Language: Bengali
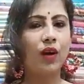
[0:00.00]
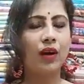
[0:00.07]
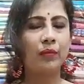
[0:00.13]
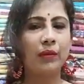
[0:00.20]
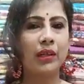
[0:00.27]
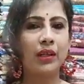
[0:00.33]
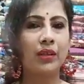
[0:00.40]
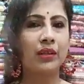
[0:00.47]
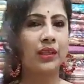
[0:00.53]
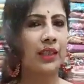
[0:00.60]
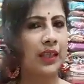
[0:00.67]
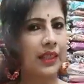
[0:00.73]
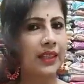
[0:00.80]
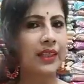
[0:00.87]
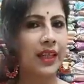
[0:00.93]
মানে
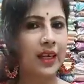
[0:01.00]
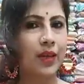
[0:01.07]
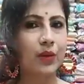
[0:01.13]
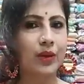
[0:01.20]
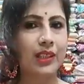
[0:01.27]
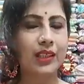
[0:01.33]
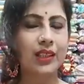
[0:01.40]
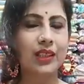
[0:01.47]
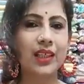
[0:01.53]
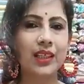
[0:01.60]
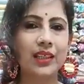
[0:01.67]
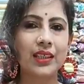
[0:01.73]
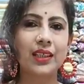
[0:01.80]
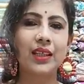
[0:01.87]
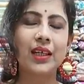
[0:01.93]
সেট ছাড়াও আছে ঠিক
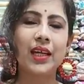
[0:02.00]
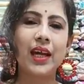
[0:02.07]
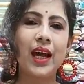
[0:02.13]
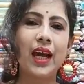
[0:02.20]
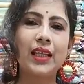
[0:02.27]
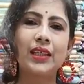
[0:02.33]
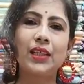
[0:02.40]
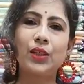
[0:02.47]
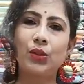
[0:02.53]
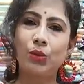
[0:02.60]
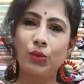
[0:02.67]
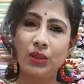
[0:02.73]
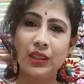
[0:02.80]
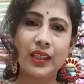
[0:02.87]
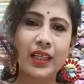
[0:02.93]
আছে আজকে
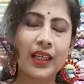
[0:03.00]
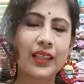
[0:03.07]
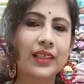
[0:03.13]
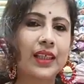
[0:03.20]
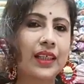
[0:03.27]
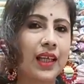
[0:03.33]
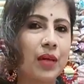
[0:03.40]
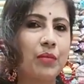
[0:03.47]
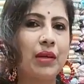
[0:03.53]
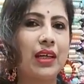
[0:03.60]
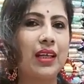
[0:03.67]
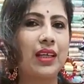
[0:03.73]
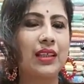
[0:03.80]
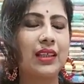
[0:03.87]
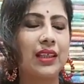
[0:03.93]
কুর্তির কালেকশনটাই মেন
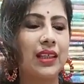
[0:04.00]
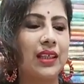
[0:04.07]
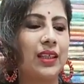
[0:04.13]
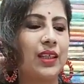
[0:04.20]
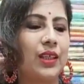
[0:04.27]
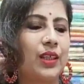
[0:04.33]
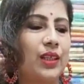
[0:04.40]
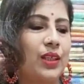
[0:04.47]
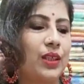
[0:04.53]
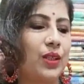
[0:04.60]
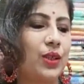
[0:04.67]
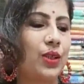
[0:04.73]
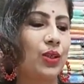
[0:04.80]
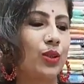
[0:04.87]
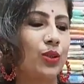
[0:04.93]
আছে
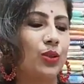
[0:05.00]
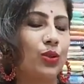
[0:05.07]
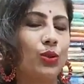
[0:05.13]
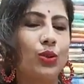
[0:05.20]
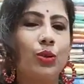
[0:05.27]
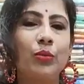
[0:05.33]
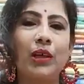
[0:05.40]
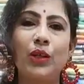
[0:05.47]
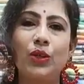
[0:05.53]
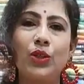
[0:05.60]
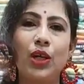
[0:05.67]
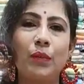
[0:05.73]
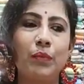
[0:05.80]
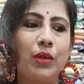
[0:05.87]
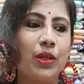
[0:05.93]
তো তোমরা একটু
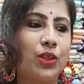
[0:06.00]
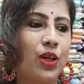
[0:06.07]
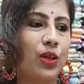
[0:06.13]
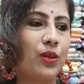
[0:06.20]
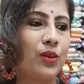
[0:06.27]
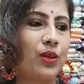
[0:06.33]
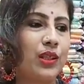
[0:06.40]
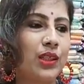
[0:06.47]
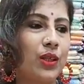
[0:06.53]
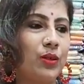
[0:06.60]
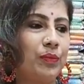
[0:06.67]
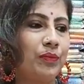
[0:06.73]
ঝটপট জয়েন হয়ে যাও